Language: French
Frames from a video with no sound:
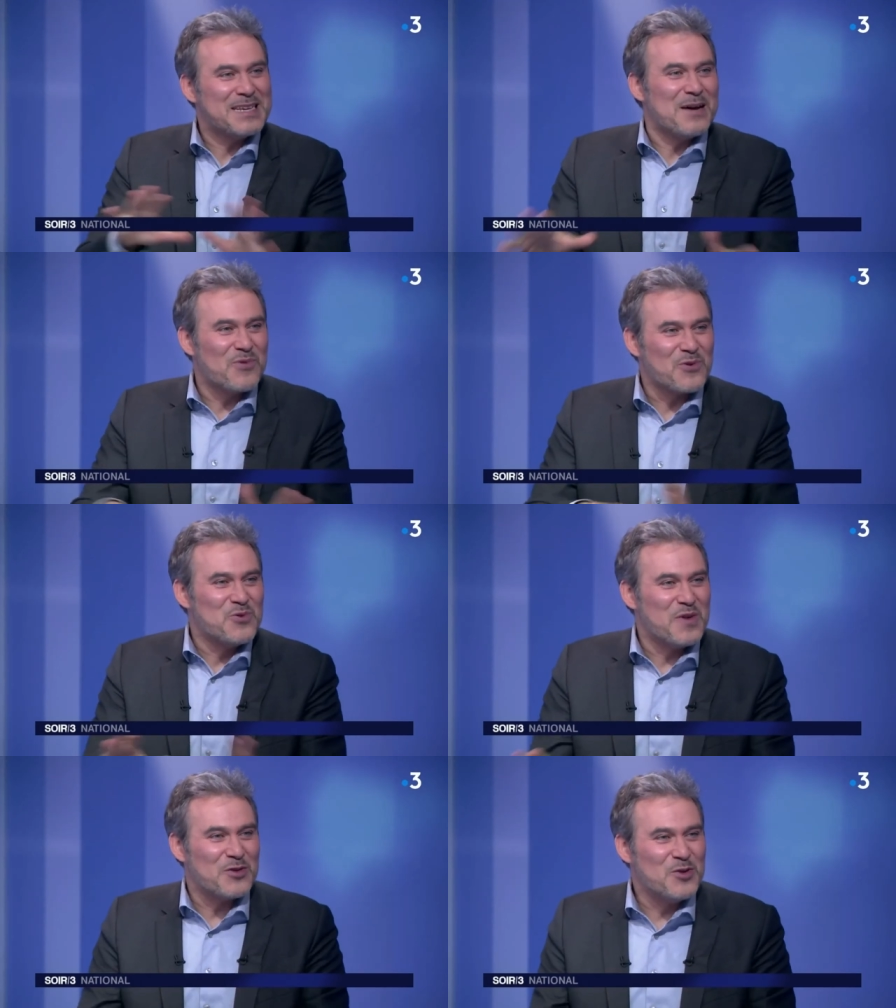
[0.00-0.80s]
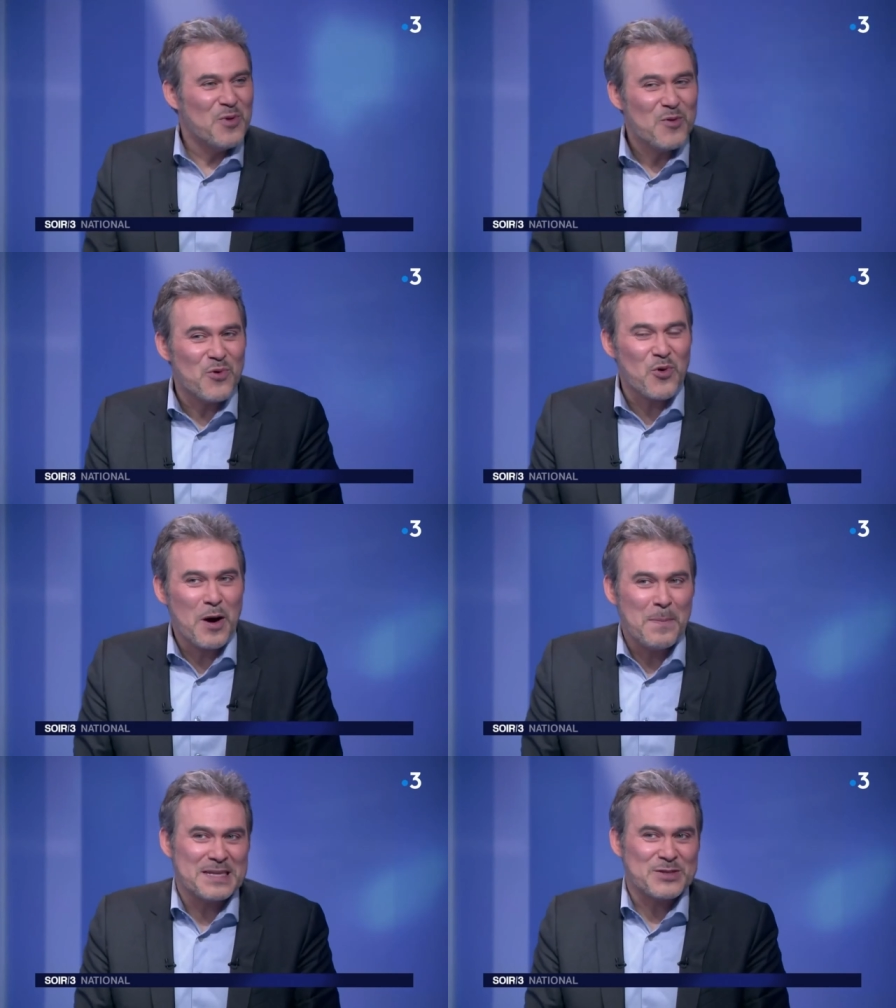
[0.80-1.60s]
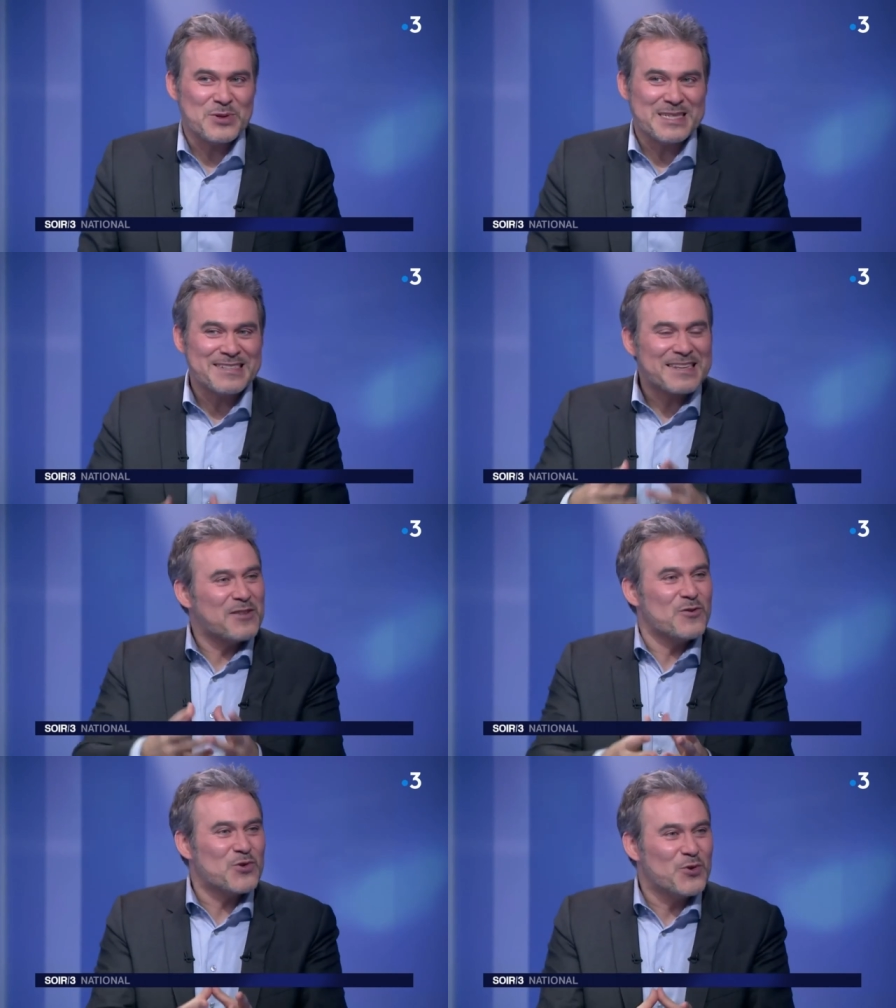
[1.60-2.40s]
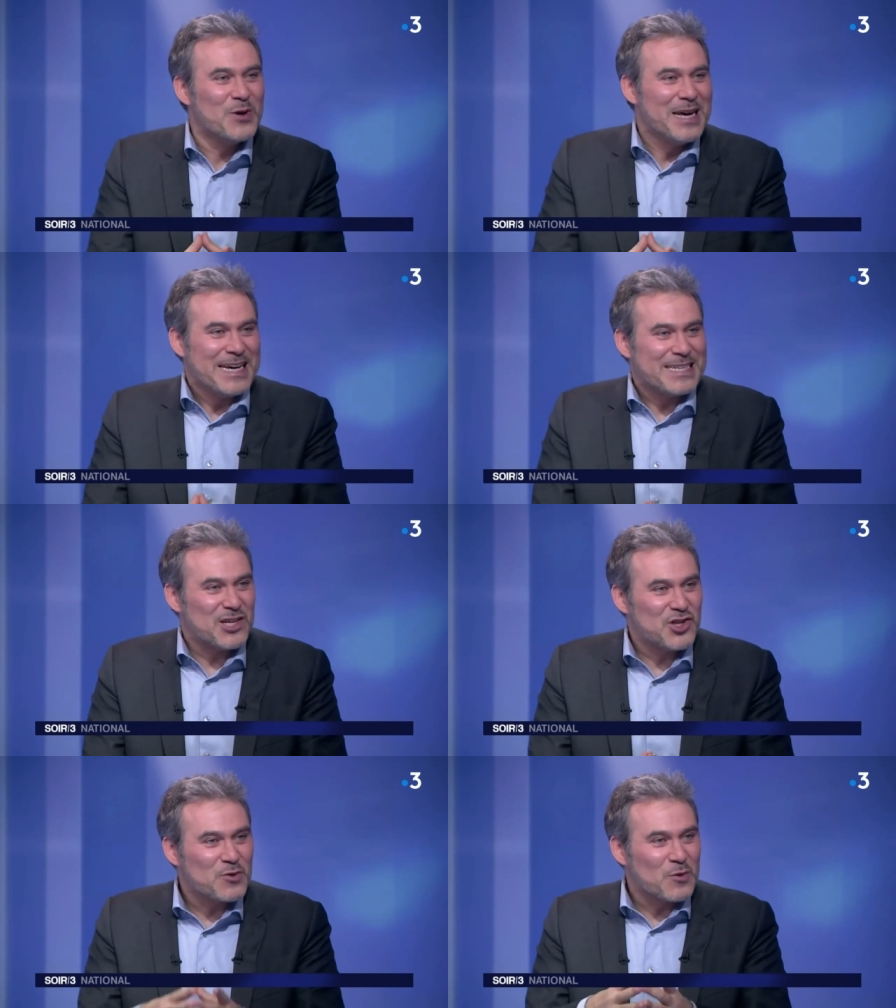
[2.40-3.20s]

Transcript: ça pour le gouvernement. Pourquoi Parce que c'est très dangereux. Il s'agit de